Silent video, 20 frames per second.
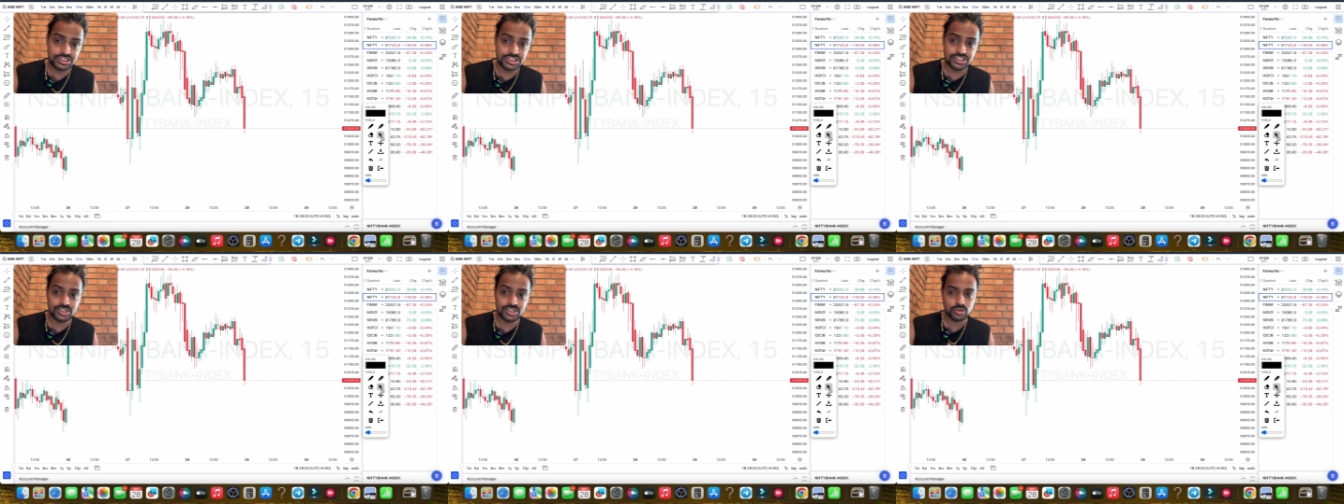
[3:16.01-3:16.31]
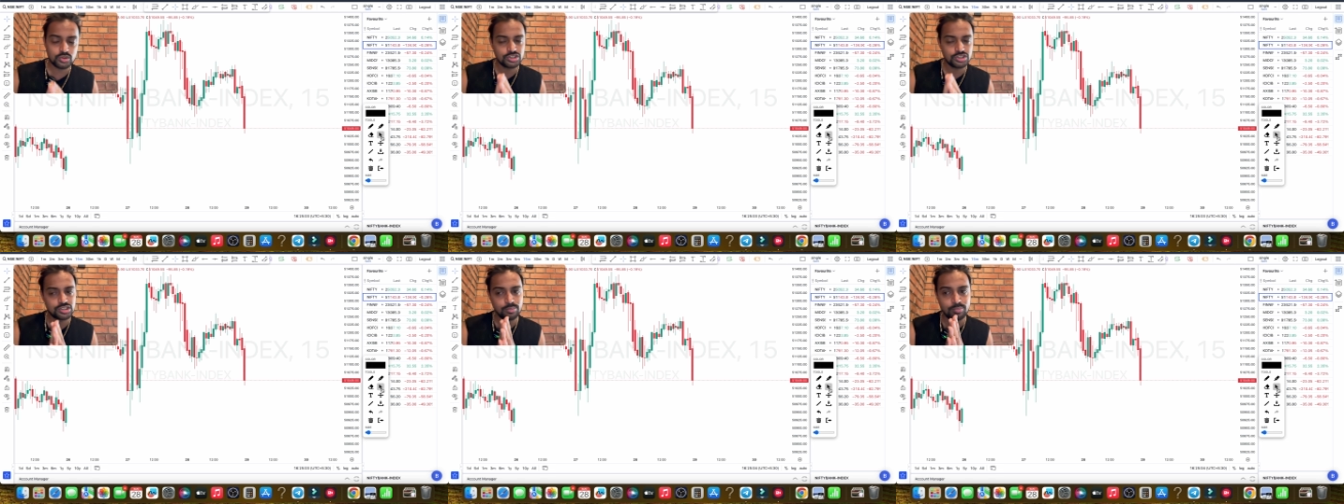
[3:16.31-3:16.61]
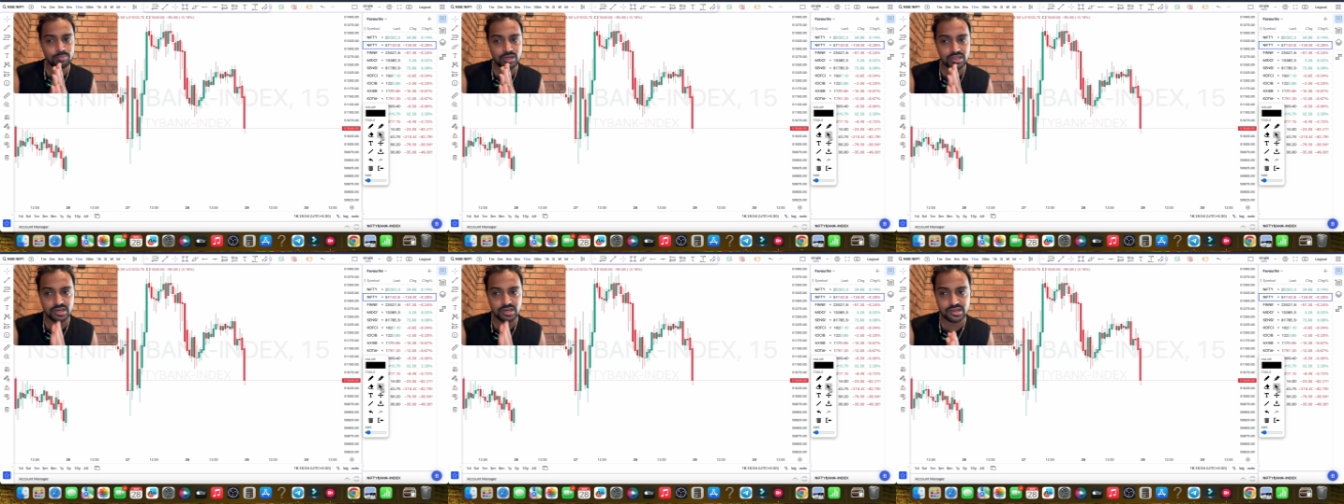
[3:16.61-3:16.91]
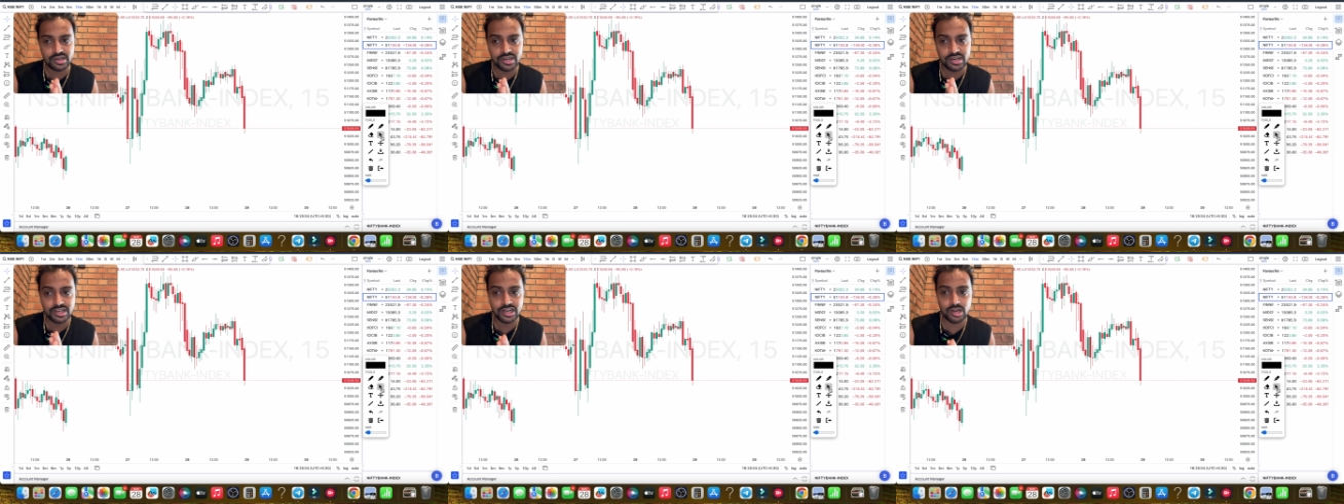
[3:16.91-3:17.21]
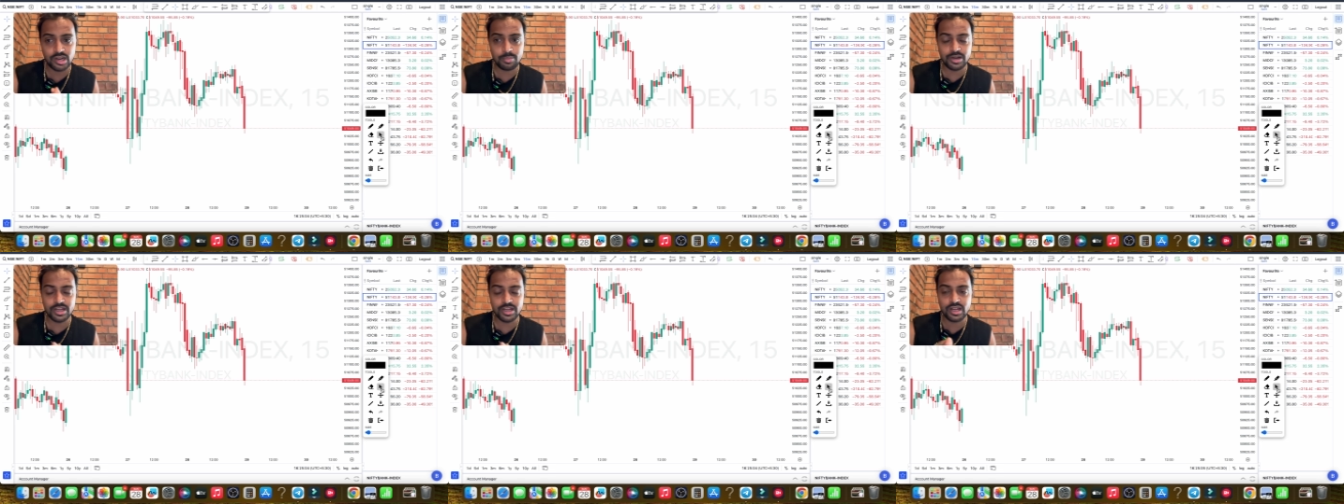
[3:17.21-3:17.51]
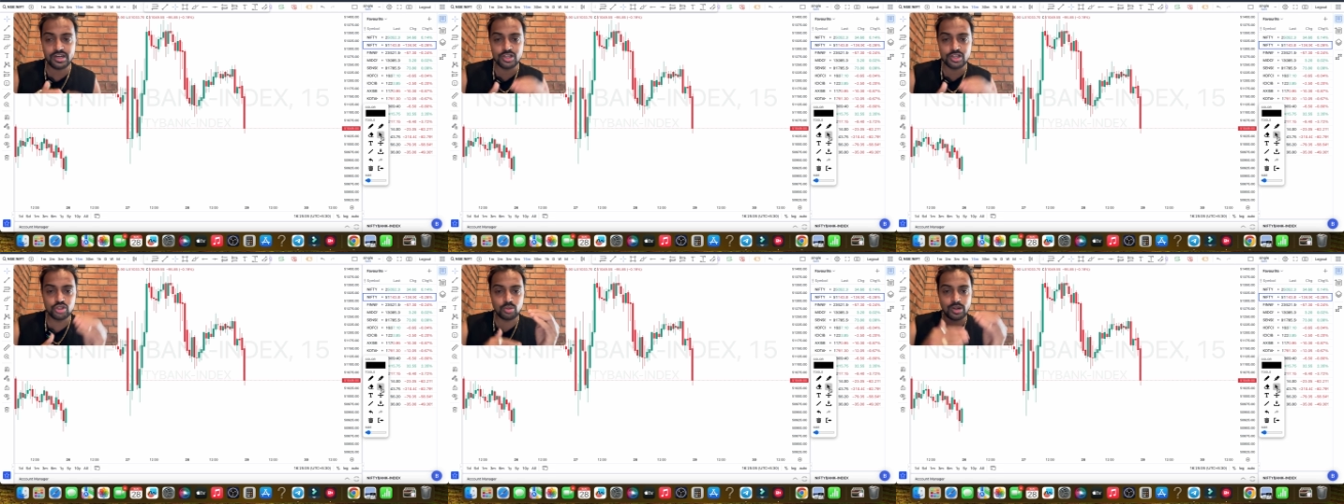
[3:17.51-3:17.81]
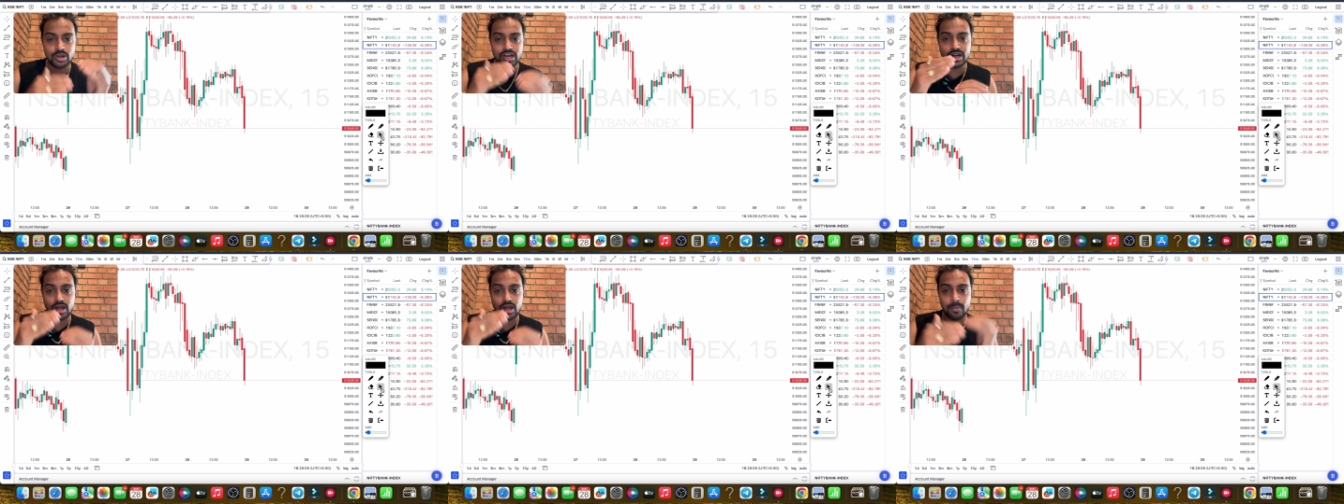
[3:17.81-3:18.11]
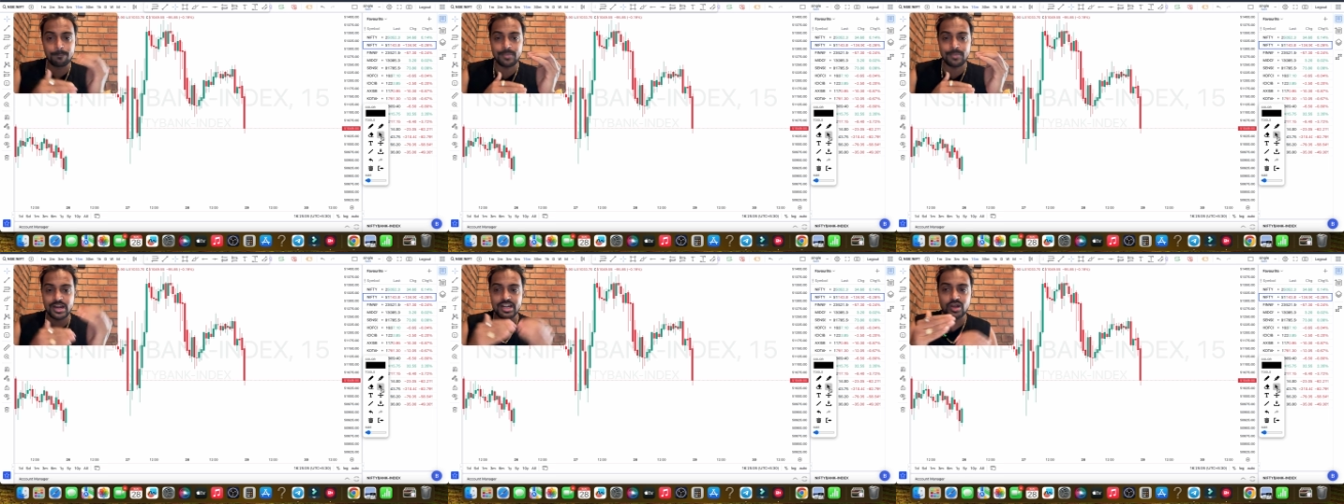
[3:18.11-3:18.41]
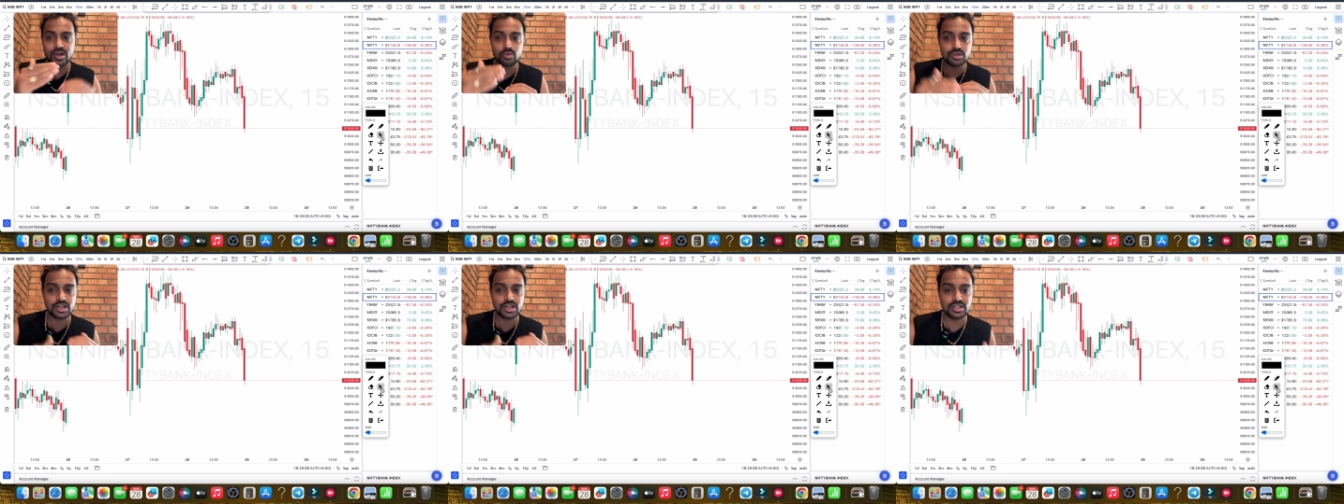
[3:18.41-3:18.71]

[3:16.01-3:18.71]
चीजें को संभल कर ट्रेड करना पड़ेगा नहीं तो मार्केट अप एंड डाउन